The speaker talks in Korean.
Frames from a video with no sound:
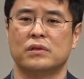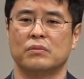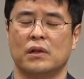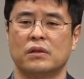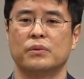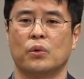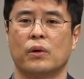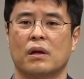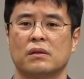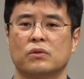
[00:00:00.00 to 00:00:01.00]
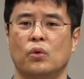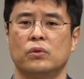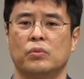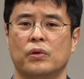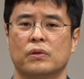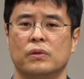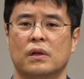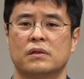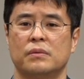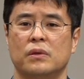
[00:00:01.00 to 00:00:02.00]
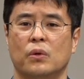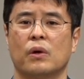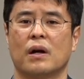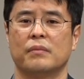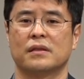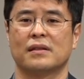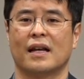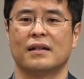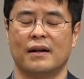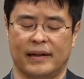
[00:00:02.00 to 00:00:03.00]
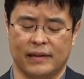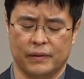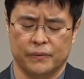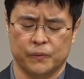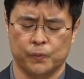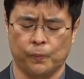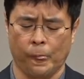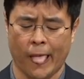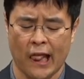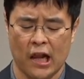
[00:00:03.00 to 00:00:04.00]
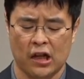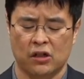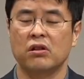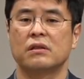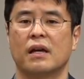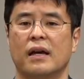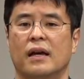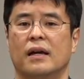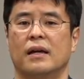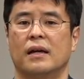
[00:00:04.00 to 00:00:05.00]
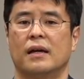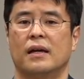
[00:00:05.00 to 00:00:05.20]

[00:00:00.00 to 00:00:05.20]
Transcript: 지금 열심히 노력해서 돈도 벌고 열심히 노력하면서 사는 거 아니에요? 그런데